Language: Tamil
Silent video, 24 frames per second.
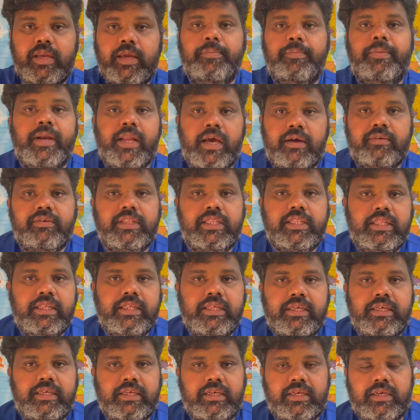இப்போ நான் வந்து
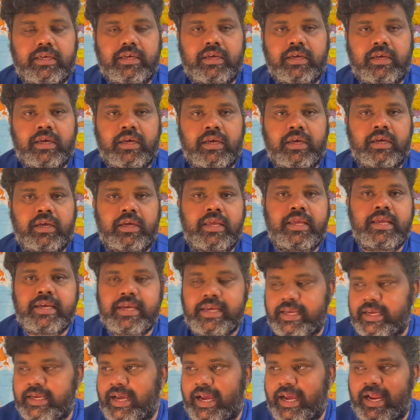இங்கே
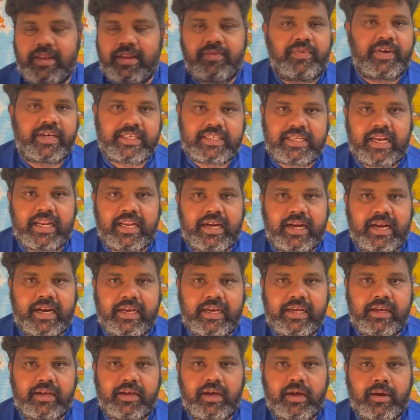இங்கே ஹாலிஃபேக்ஸில்
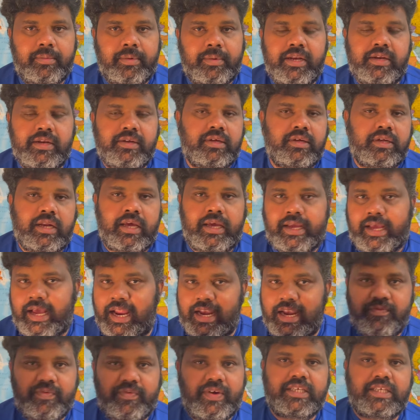இருக்கேன் அப்படின்னு நான் இங்கே
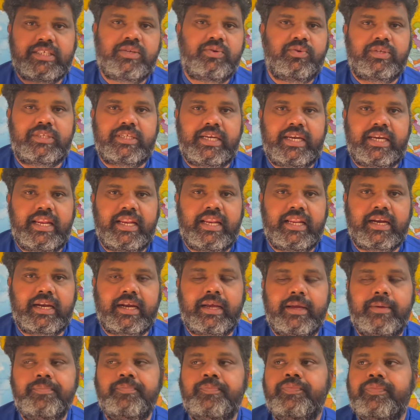ஹாலிஃபேக்ஸ்னு ஒரு சிட்டியில்
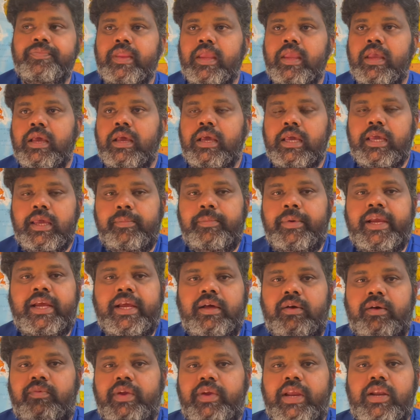இருக்கேன் இப்போ
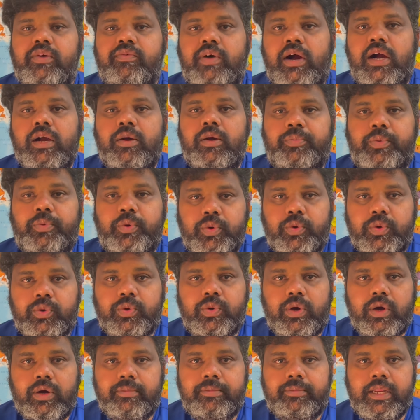இங்கே நான் வீடு வாங்க
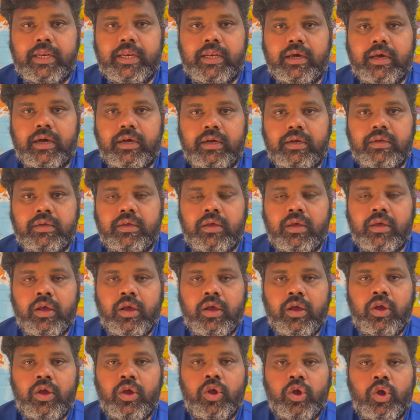போனோம் அப்படின்னா
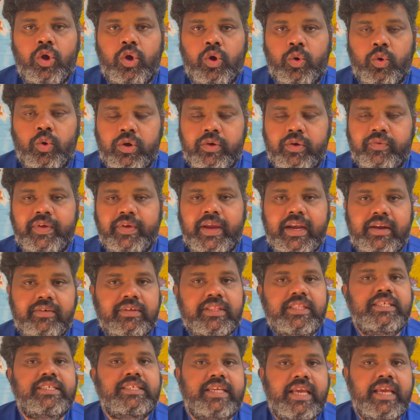ஒரு வீடு
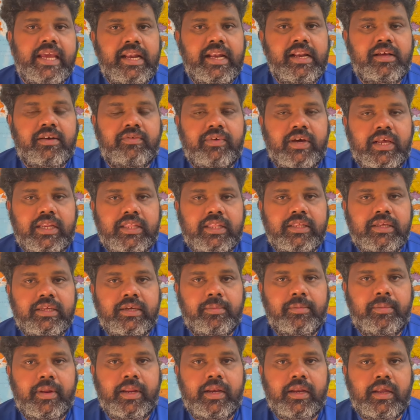வந்து சேலுக்கு வருது
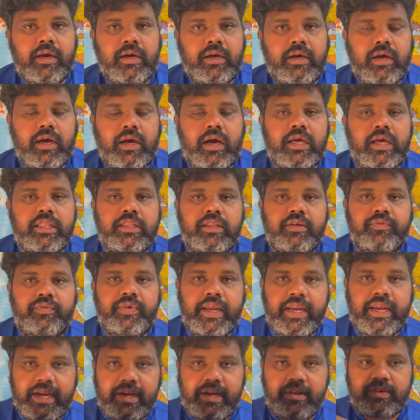அப்படின்னா அந்த
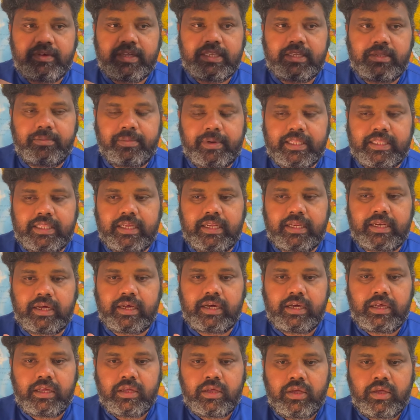வீடு வந்து பார்த்திங்கன்னா